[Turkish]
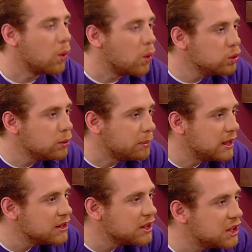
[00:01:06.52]
Oğlum
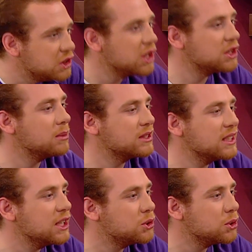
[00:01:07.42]
planın ikinci aşamasına
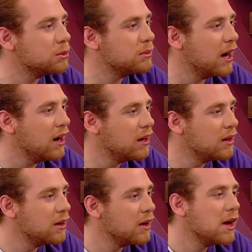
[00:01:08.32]
geçiyorum ya.
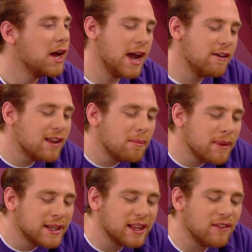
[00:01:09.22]

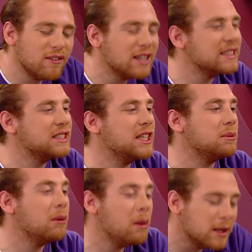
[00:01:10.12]
Evlenmekten
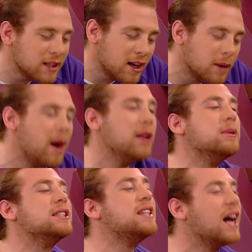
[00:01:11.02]
vazgeçerim ama bana araba
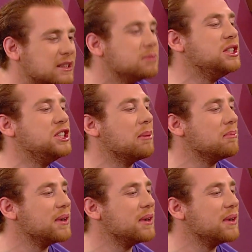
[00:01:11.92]
almanız lazım diyeceğim.